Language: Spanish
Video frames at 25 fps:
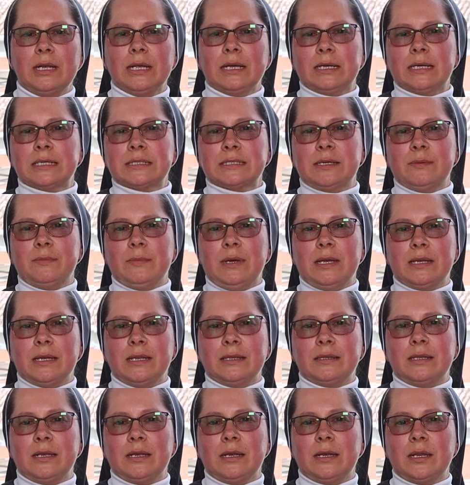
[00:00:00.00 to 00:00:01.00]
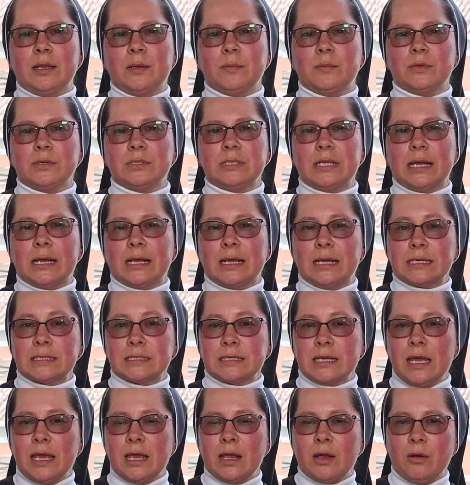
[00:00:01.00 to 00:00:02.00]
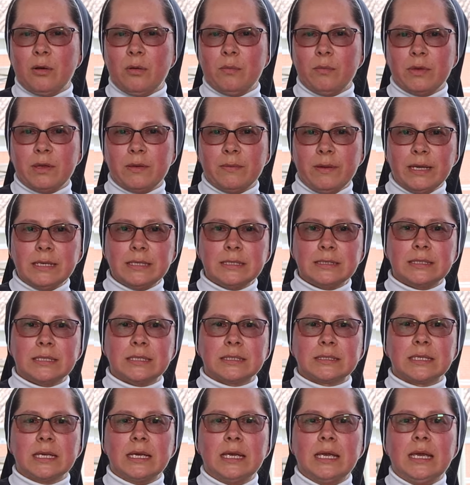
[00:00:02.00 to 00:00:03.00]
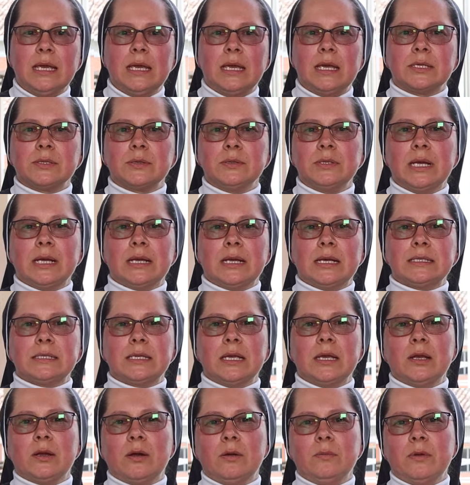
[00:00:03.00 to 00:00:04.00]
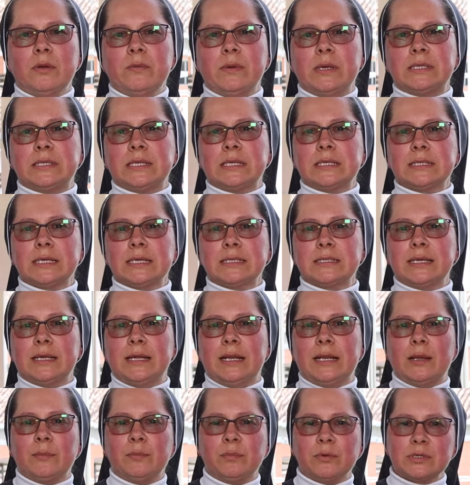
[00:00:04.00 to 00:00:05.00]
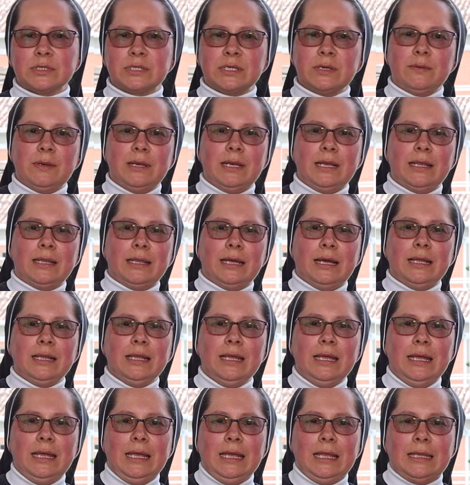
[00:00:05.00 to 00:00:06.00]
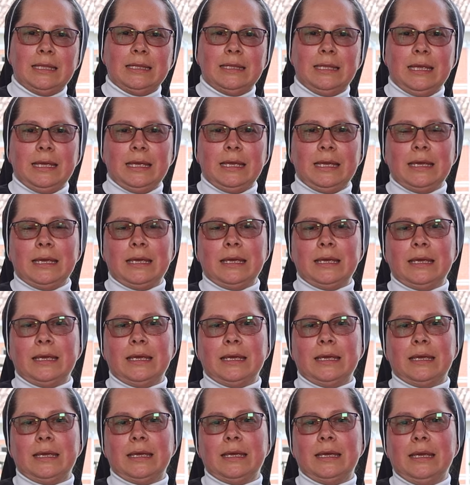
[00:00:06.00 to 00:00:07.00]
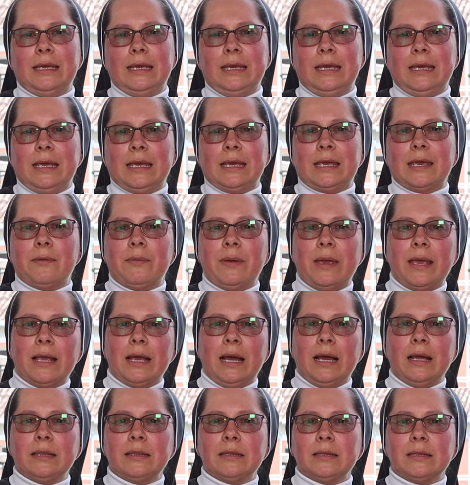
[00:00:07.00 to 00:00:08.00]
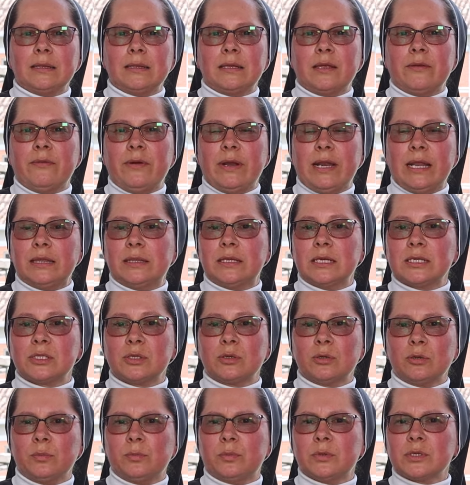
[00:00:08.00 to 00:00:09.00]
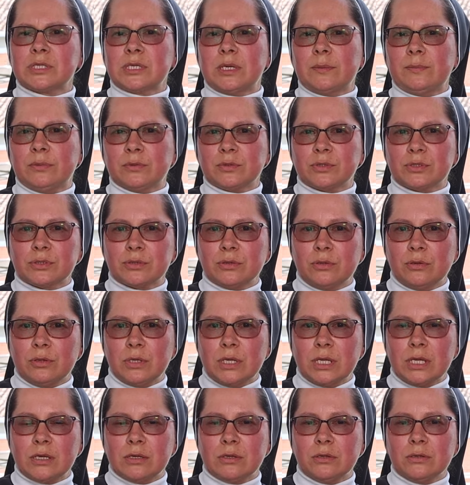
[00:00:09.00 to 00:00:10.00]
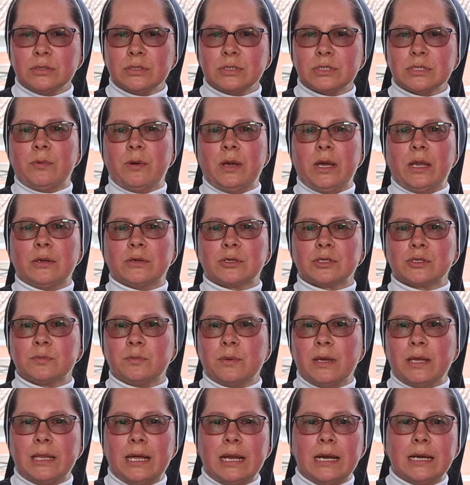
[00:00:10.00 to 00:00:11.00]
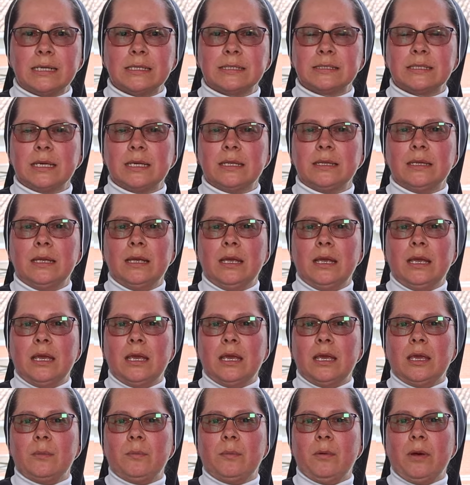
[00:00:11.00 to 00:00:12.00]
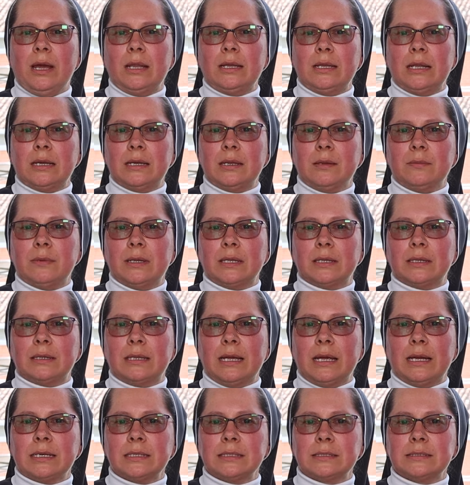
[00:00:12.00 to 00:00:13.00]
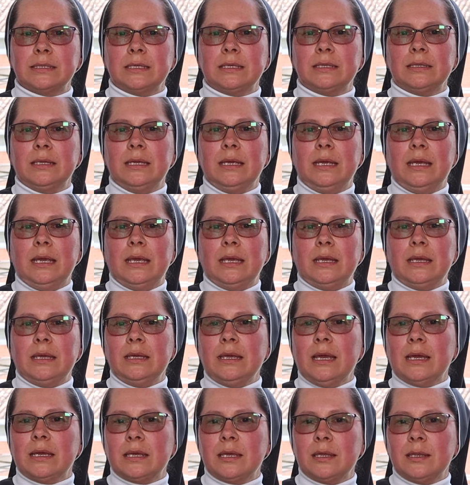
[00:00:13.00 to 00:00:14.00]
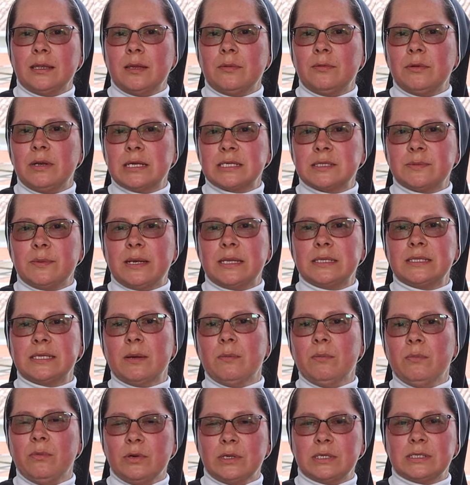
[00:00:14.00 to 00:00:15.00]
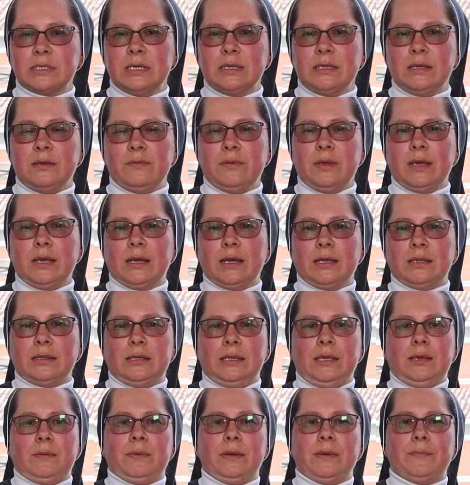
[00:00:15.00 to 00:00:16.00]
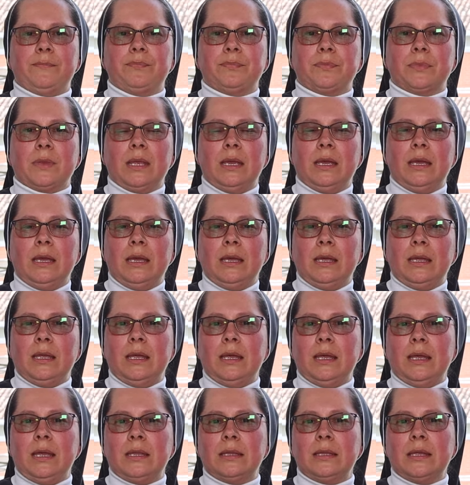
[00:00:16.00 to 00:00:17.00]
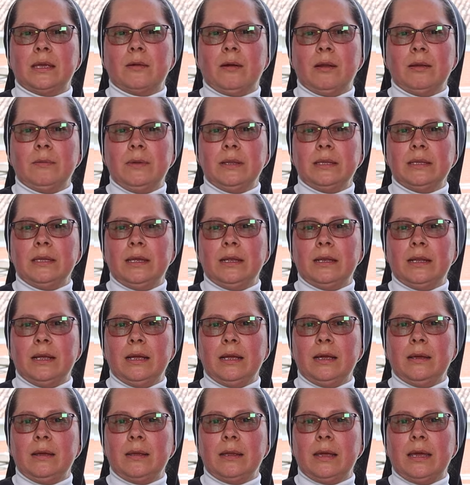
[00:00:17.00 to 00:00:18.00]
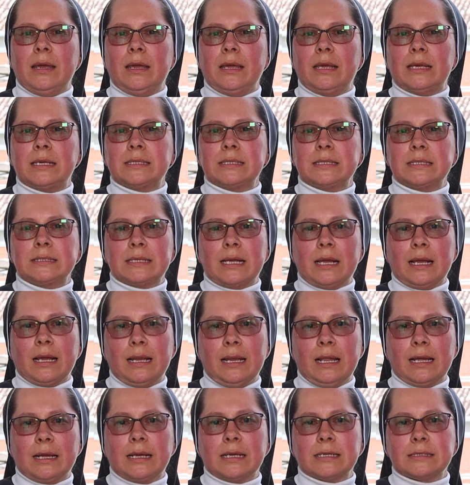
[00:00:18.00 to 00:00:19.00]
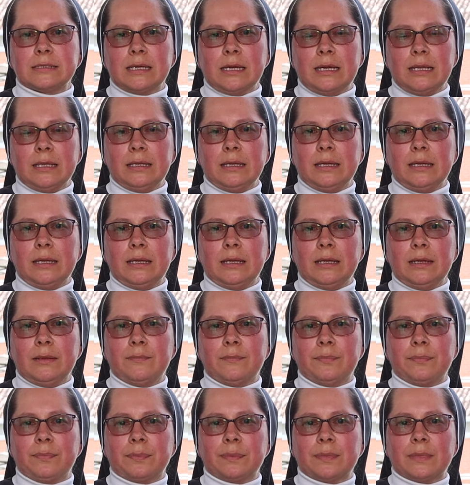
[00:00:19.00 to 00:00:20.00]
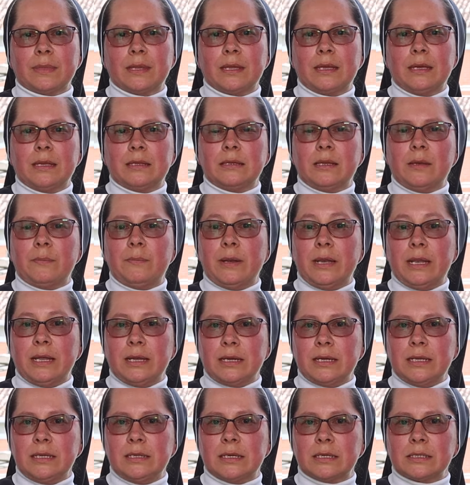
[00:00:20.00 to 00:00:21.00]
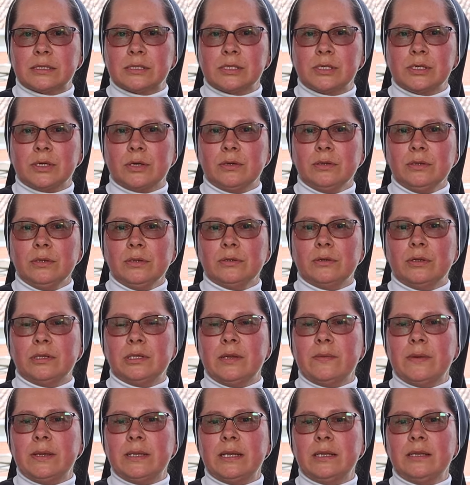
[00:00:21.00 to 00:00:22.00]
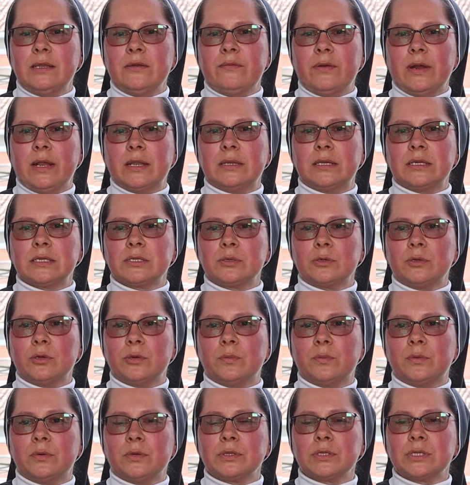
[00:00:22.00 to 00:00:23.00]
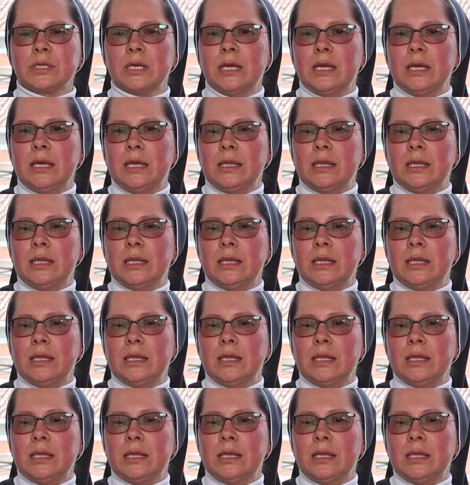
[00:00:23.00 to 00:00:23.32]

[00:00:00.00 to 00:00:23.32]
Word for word: de la Casa Madre tenemos la Casa de Convivencias. Es una Casa de Convivencias que se da la posibilidad de que vengan diferentes grupos apostólicos, pueden hospedarse, eh, pueden alimentarse y aquí de una experiencia muy significativa. Eh, de igual manera, eh, se haga la casa de de peregrinación, donde vienen diferentes grupos